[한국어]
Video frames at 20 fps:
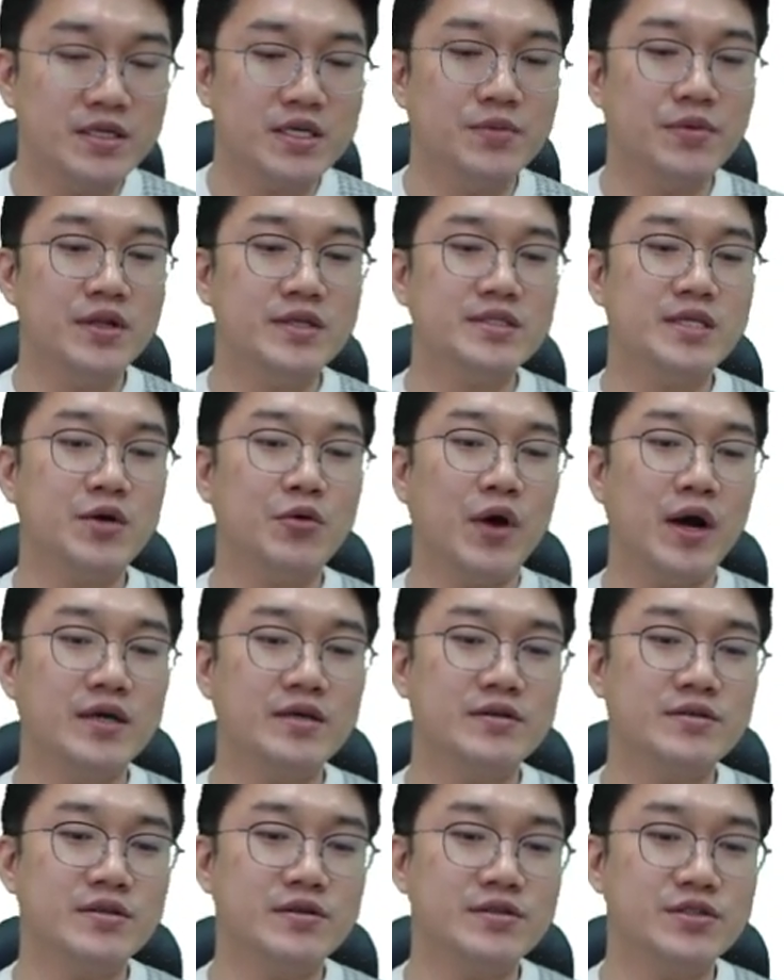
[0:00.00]
그러면 이제
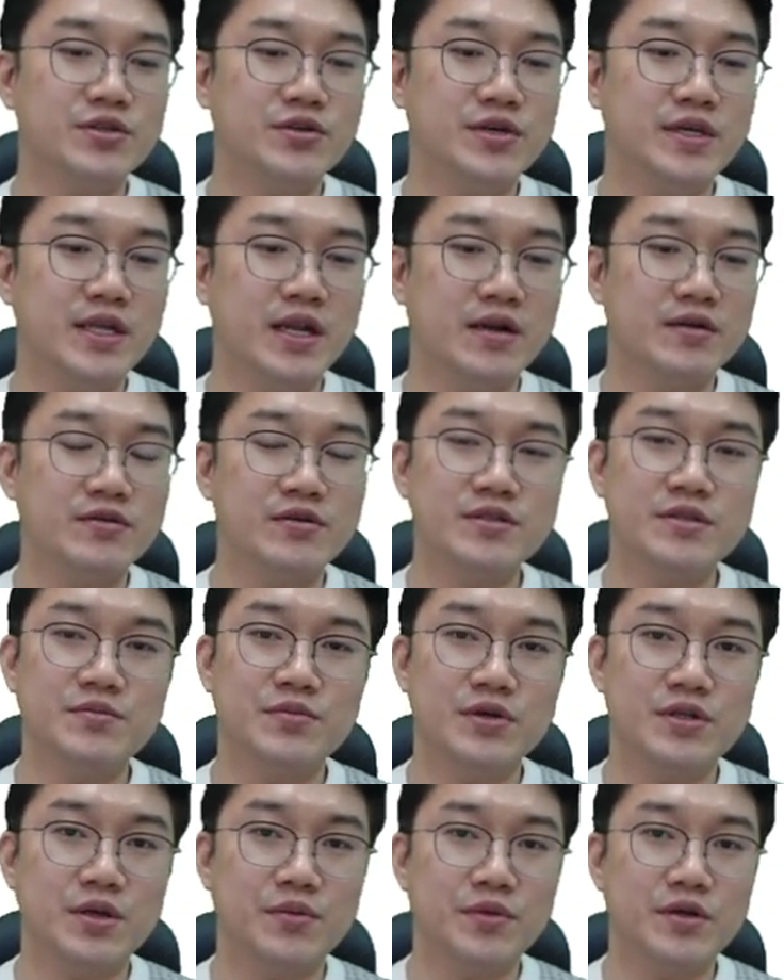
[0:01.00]
환경 설정이라는
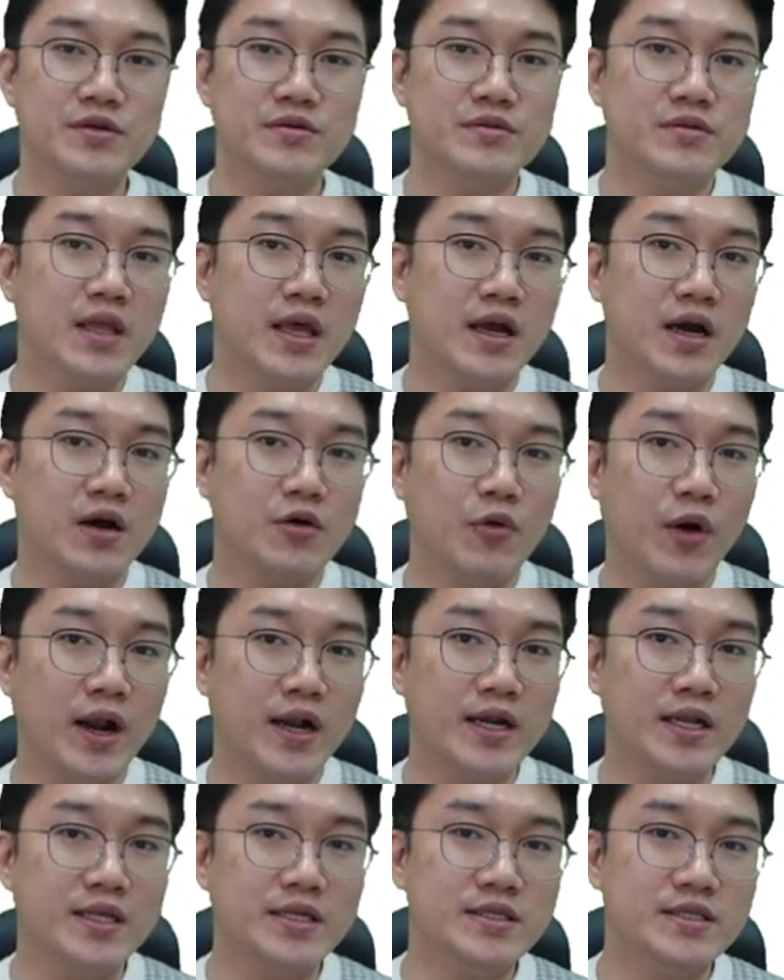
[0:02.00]
것은 뭐냐면은 내가
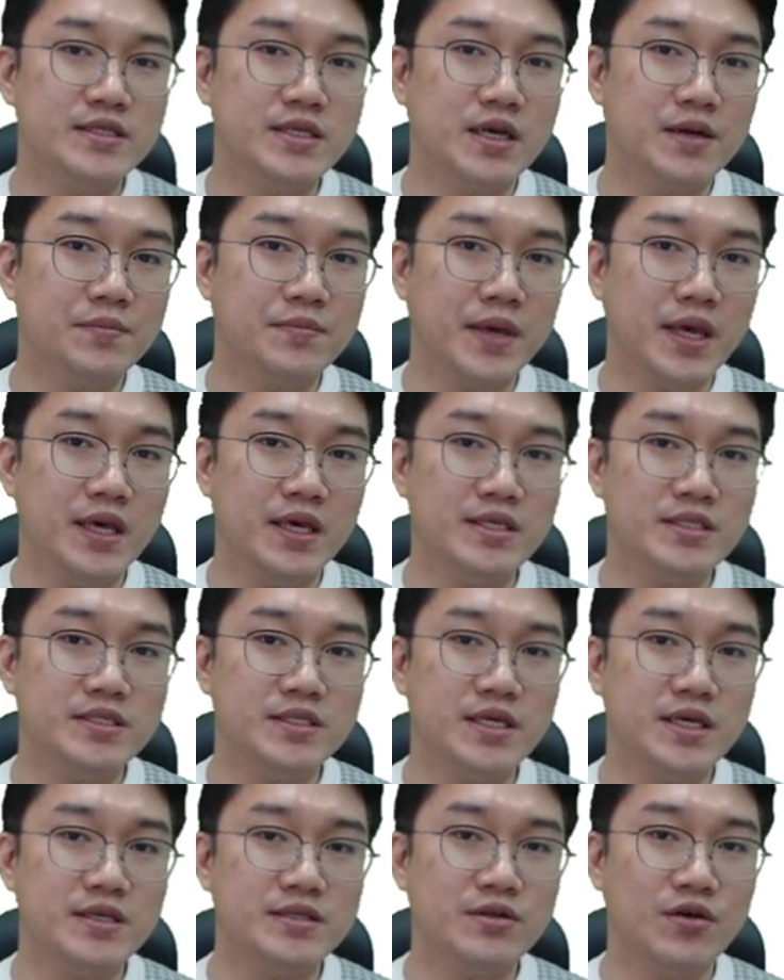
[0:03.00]
관리자
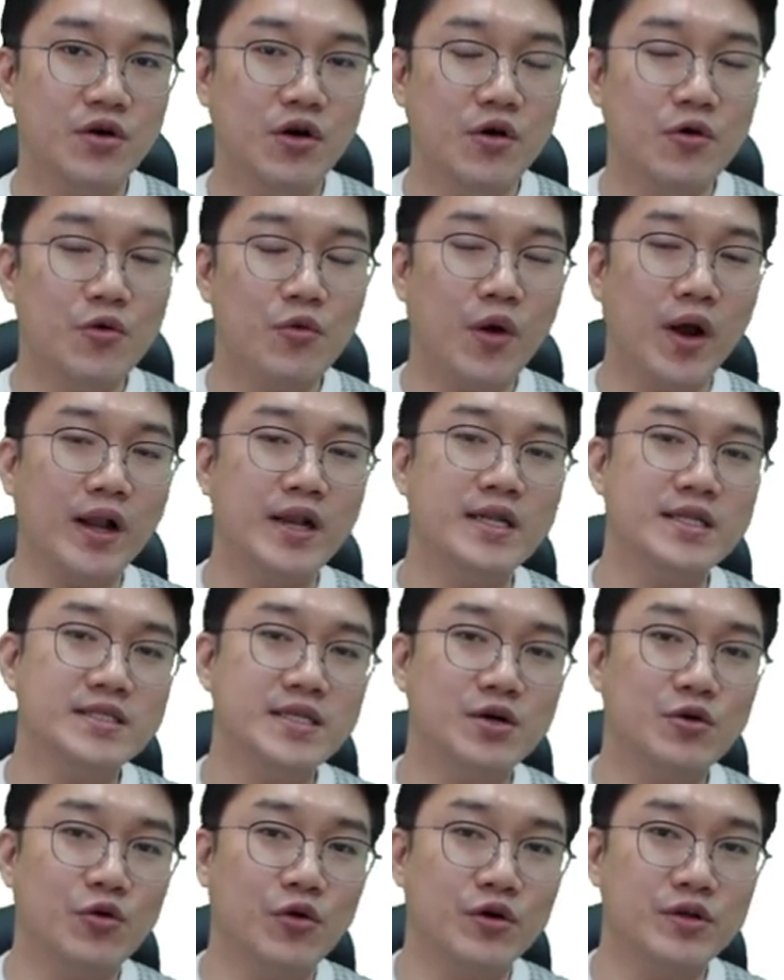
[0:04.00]
페이지에서
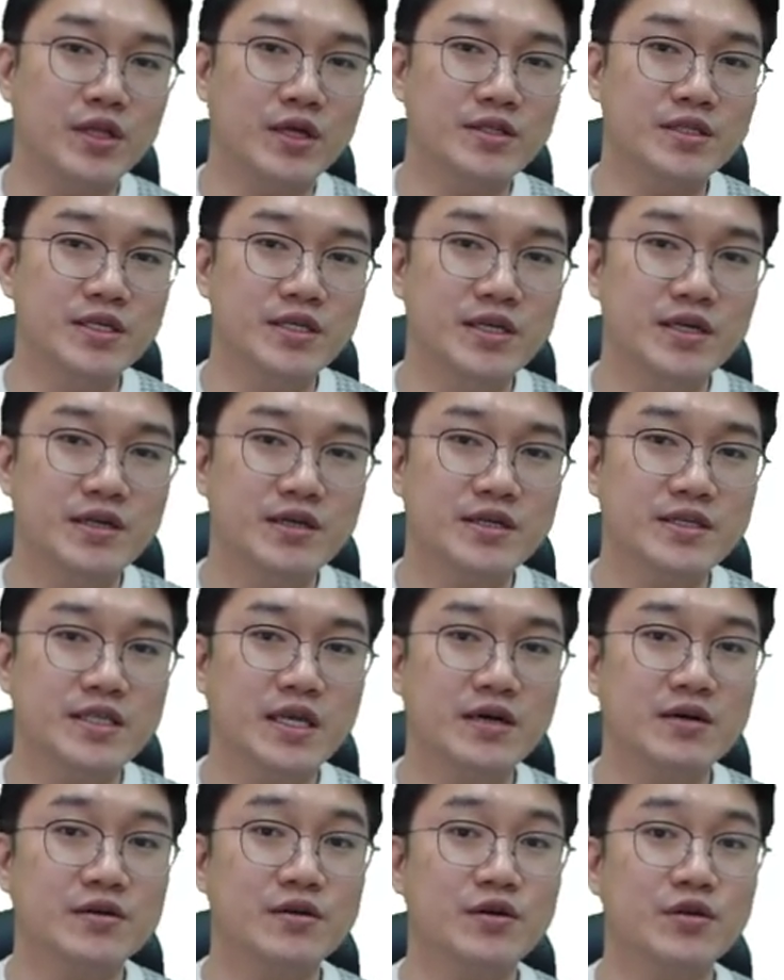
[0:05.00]
관리자 권한을
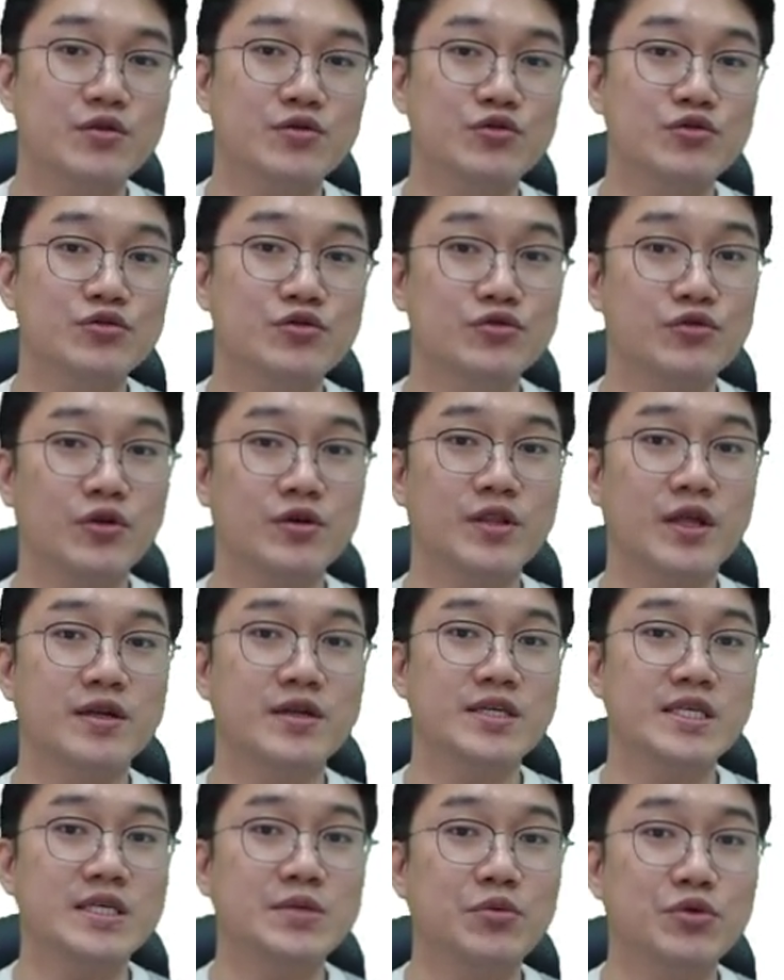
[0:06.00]
그냥 루트
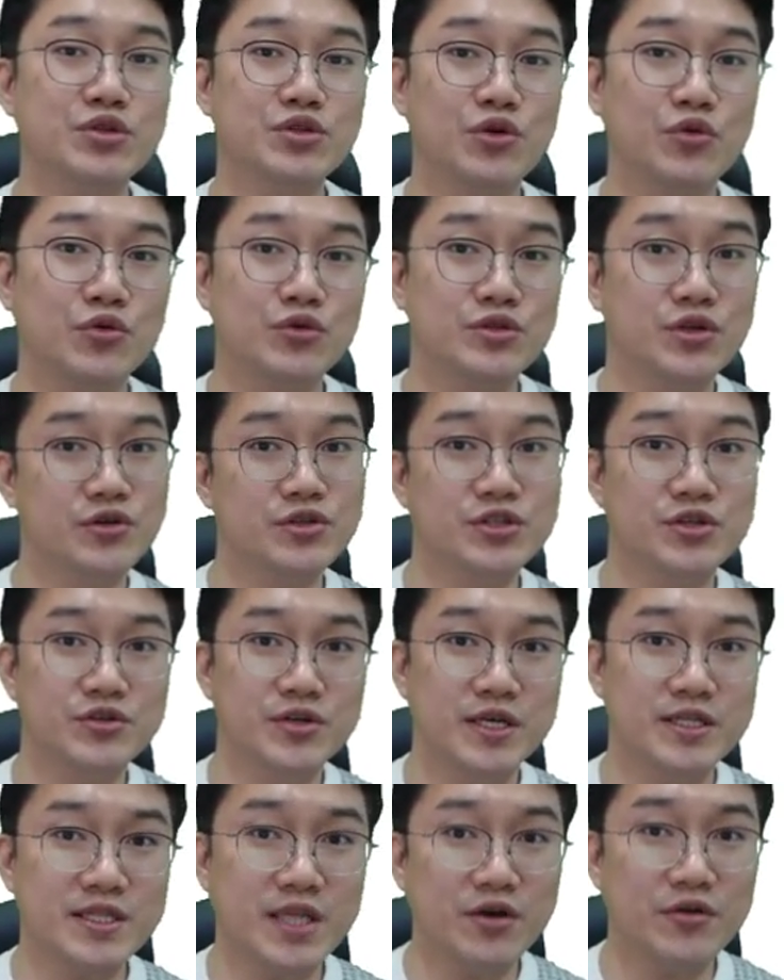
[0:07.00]
권한을 기본적으로
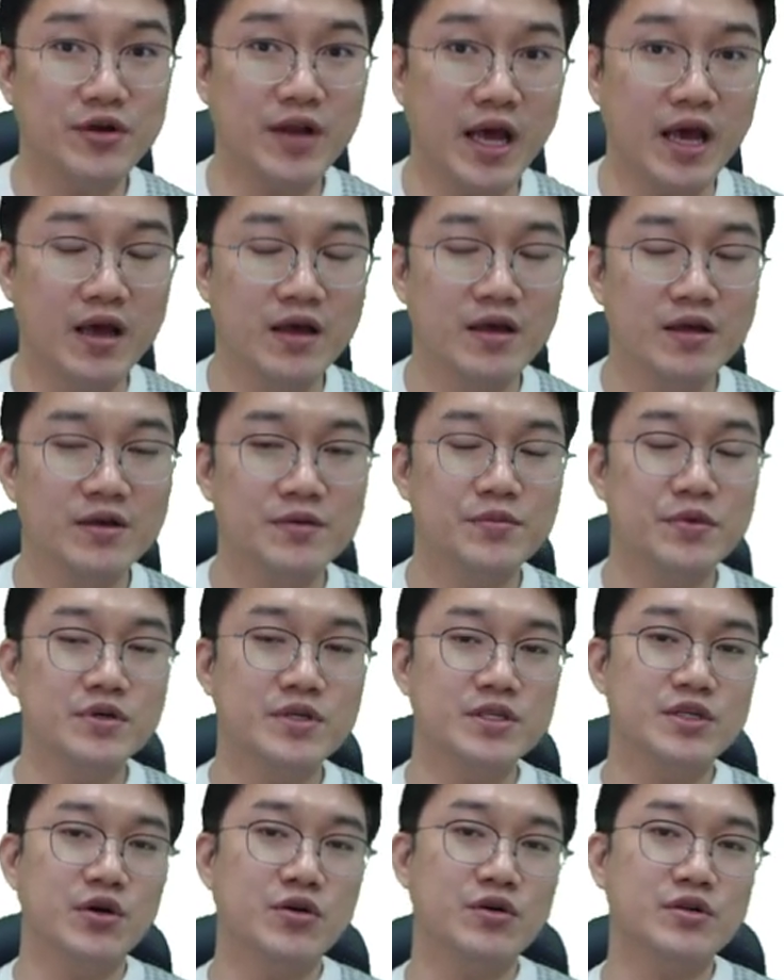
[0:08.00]
설정을 했다거나 뭐
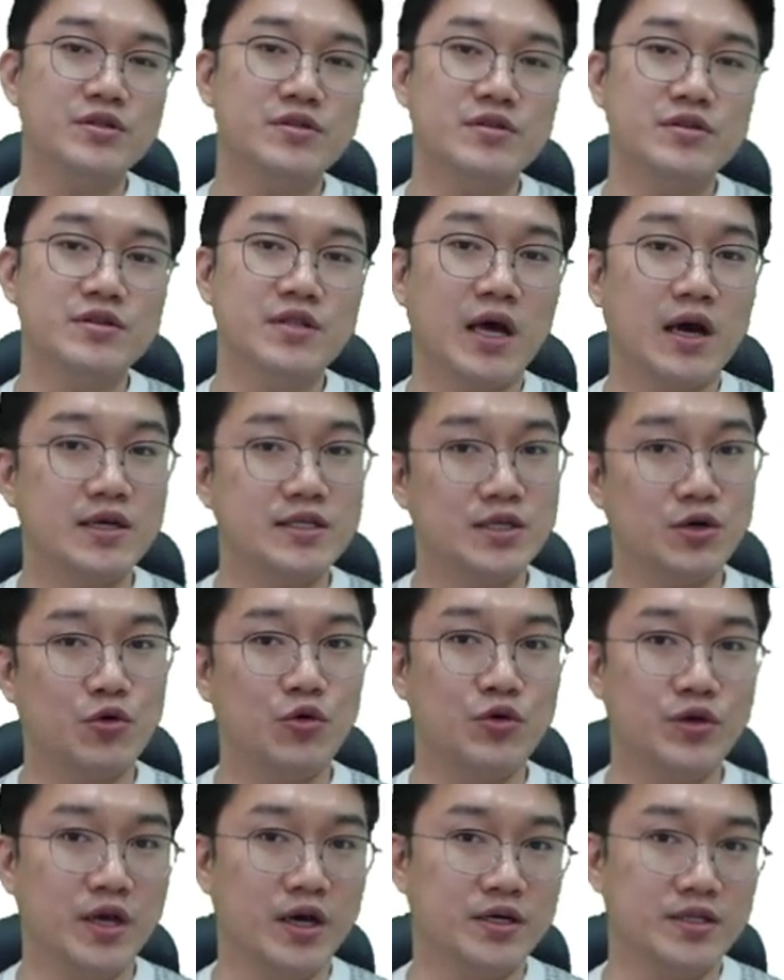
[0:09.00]
그런 것들은 다 이제
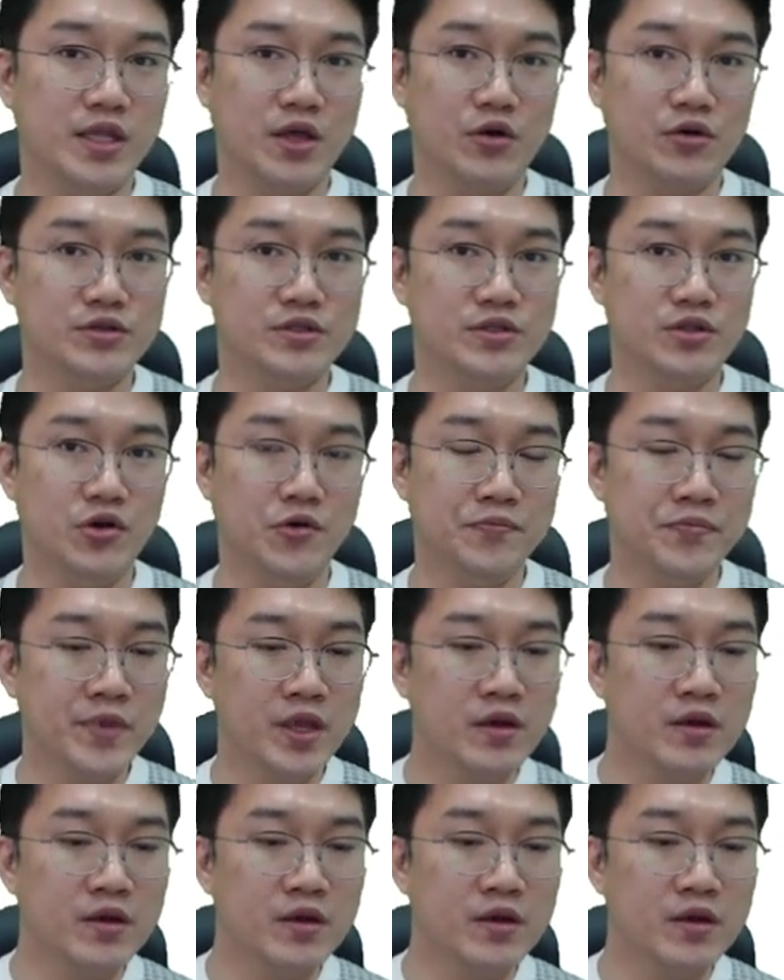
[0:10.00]
공개가 되거든요